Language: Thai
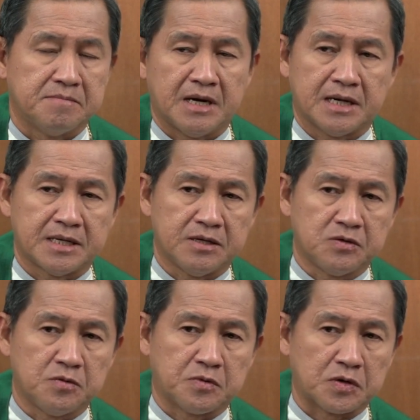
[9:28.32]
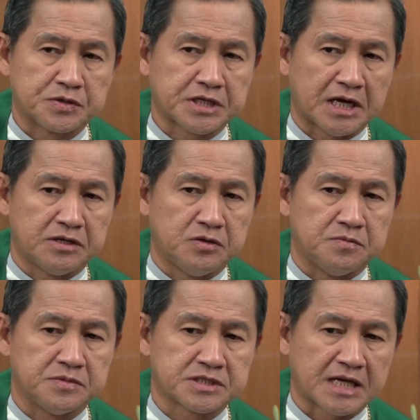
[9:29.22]
มาในรูปของชายหนุ่ม
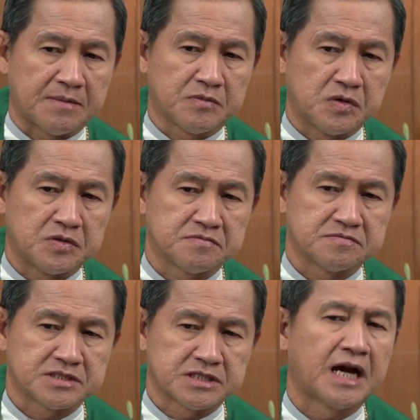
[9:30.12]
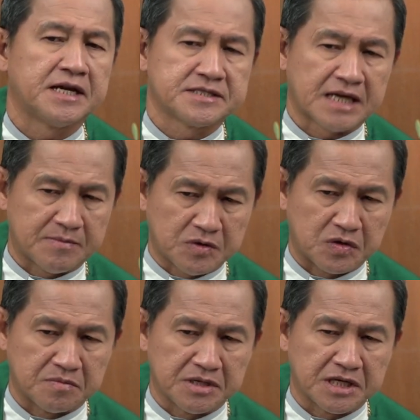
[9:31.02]
สามคน ชายสามค
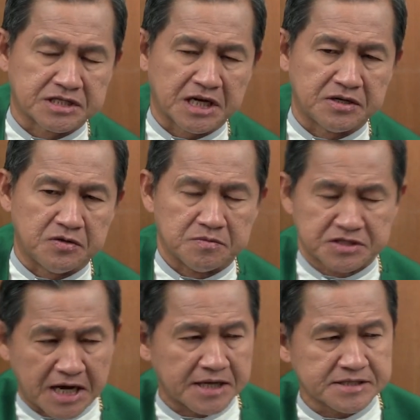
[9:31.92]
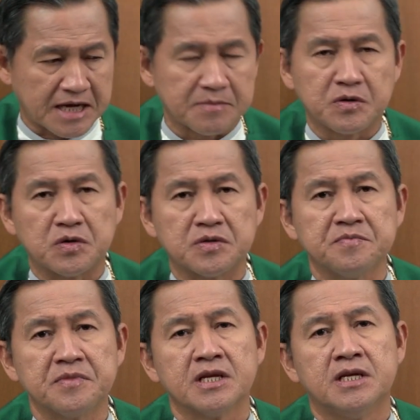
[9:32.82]
นไม่ได้ชายหนุ่ม ชายสามคน
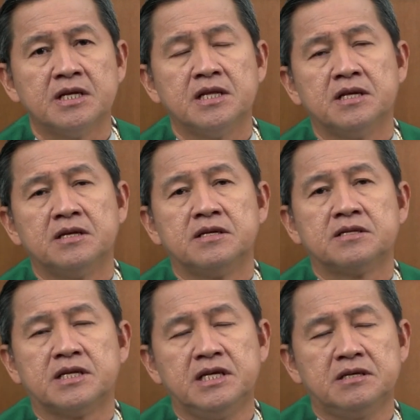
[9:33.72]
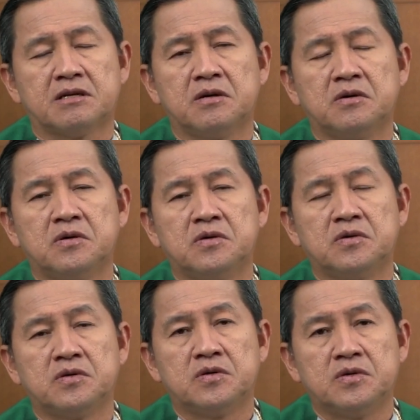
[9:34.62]
ทีนี้เรา
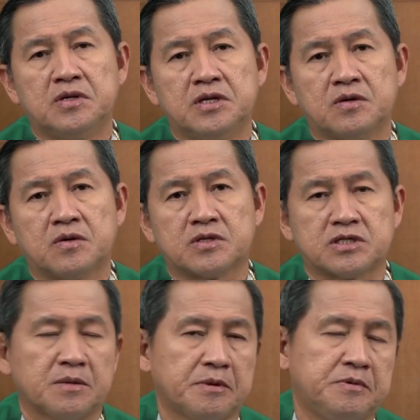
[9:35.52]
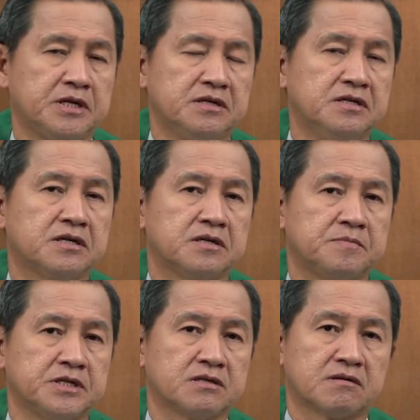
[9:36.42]
จะไปพิจเรื่อง
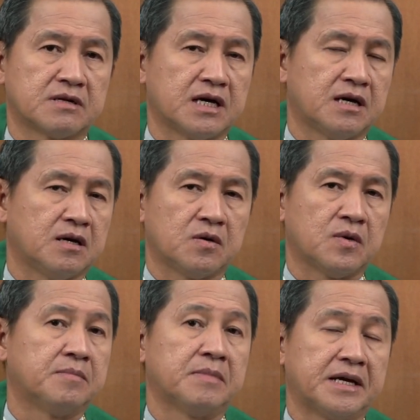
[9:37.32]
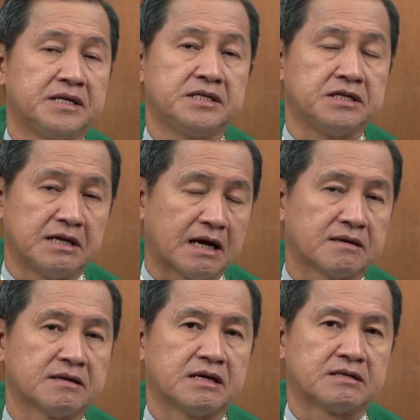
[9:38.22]
พิจารณาความหมายนี้ทีหลัง
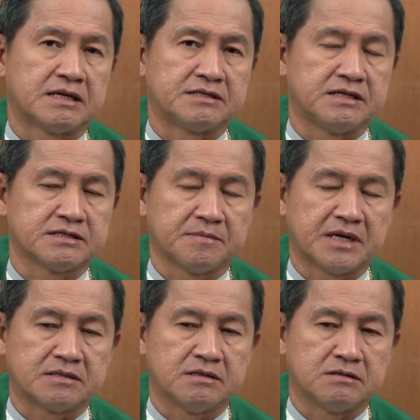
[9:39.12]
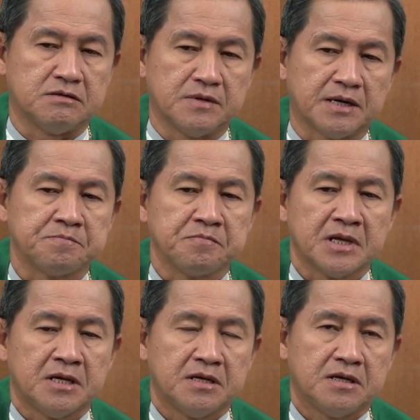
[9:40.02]
แล้วกัน แต่สิ่งสำคัญก็คือว่า
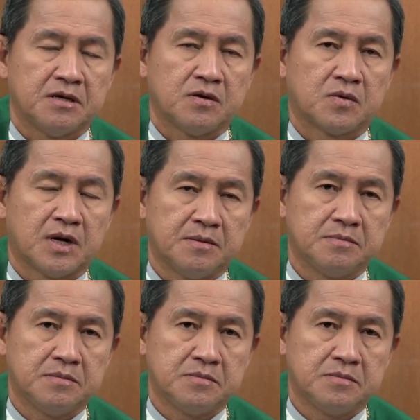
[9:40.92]
ความ